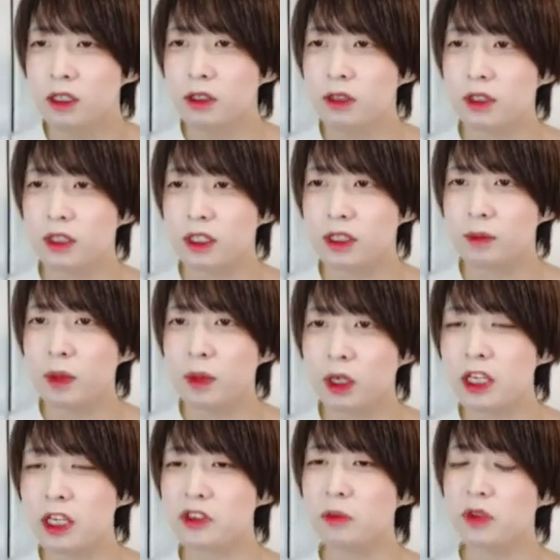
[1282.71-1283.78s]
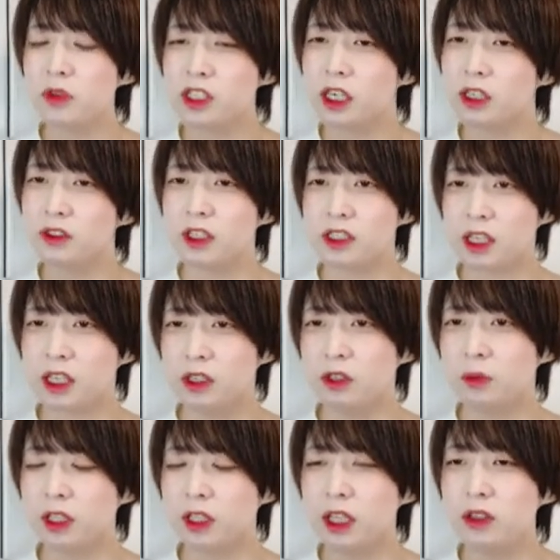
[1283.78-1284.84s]
そうですね、まあ、形状も違うんですけ
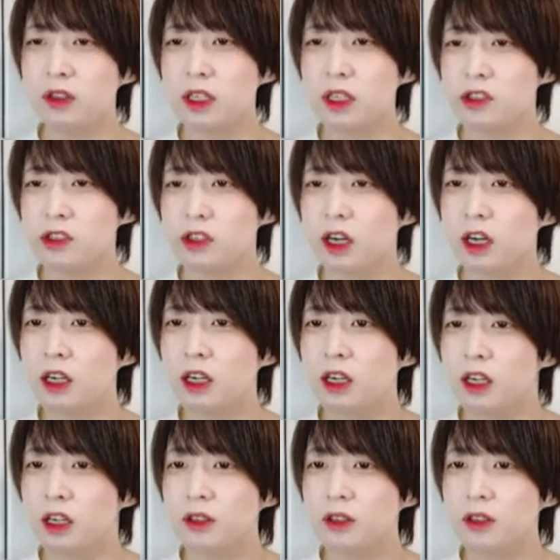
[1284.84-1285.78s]
ど、ボタンの数とか、